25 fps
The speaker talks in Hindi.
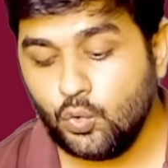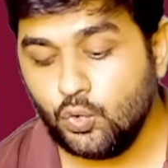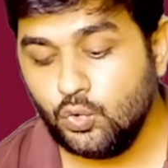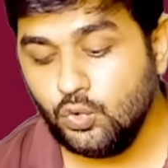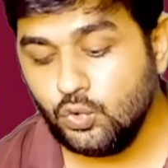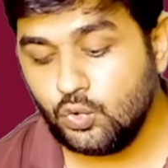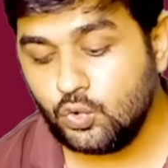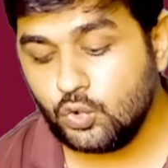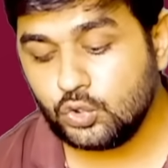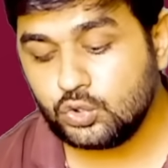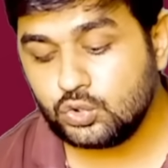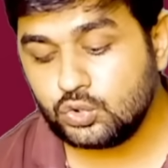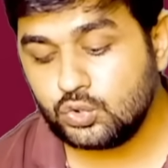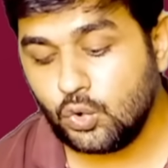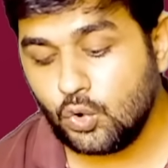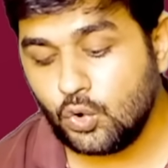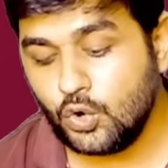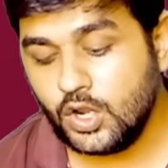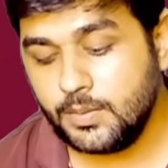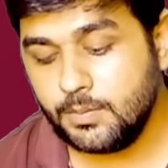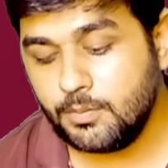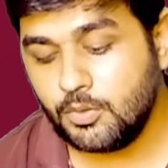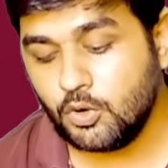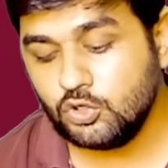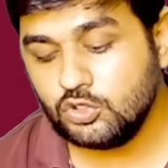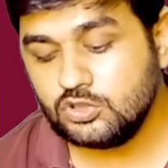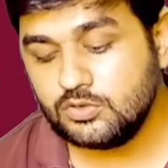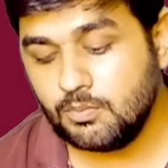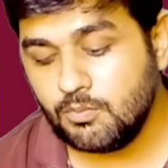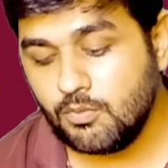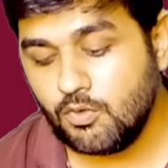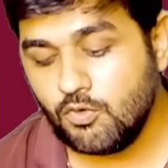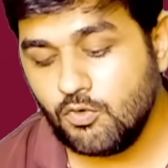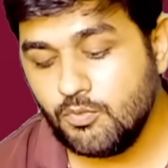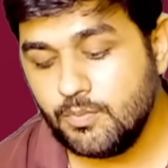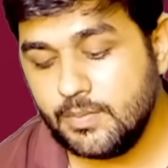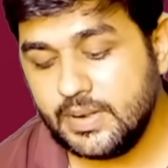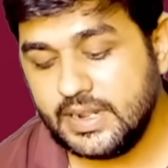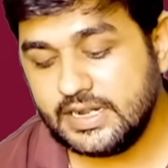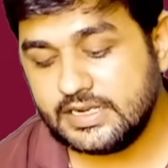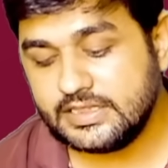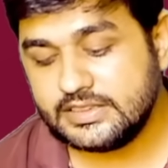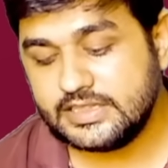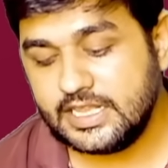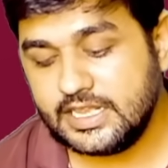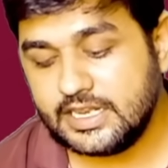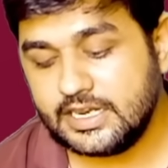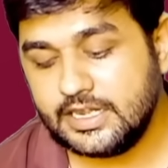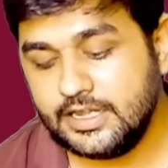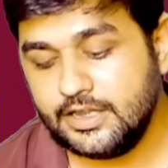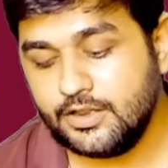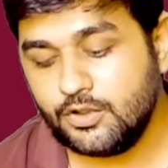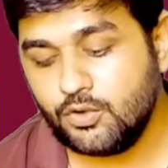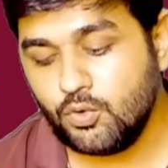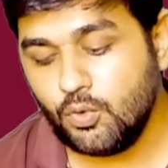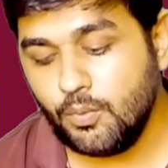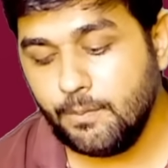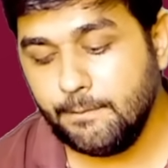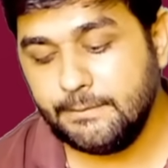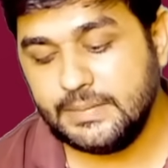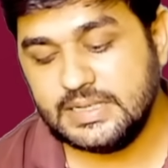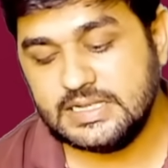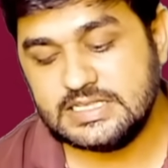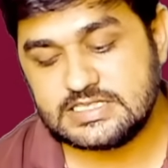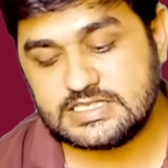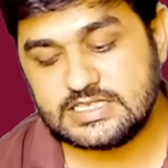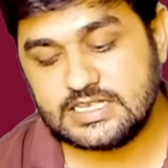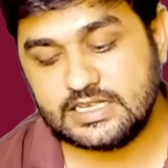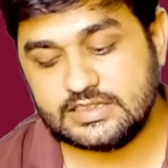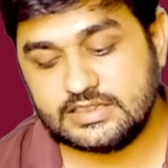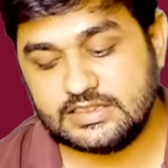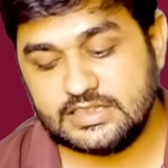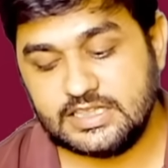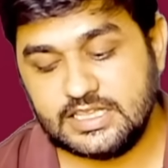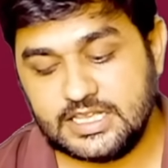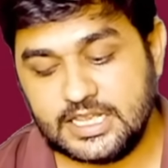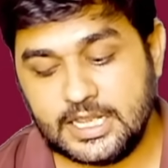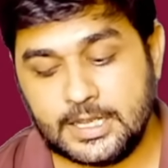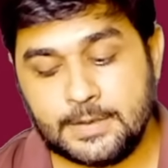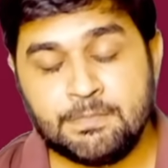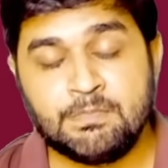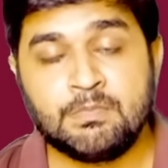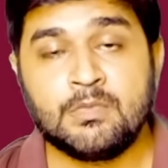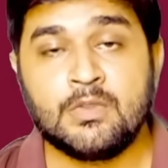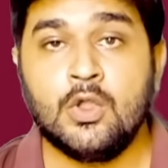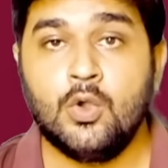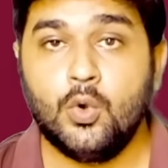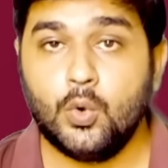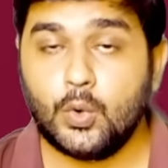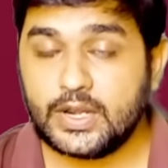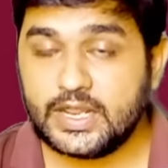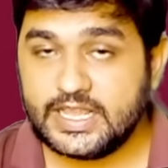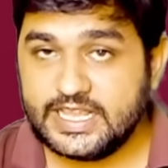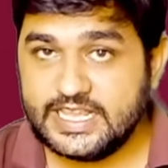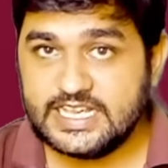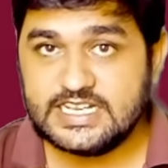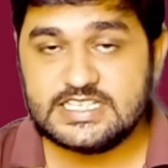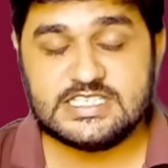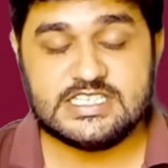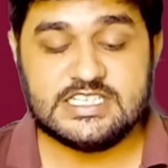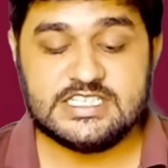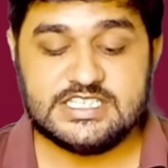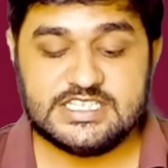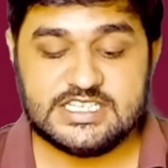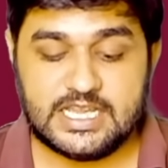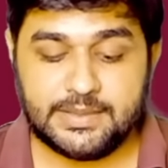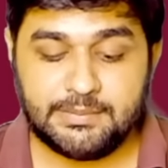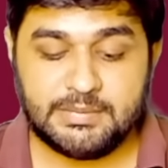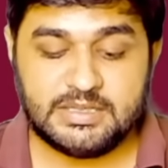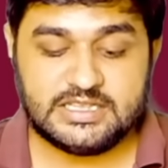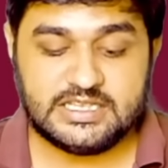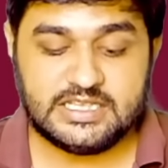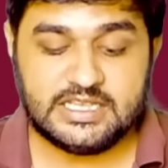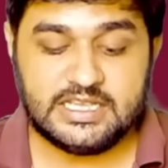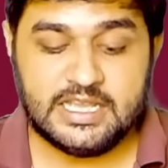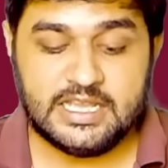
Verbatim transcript: उनको थोड़ी बहुत मूवमेंट देखने को मिल सकती है और एक चीज़ ये भी थी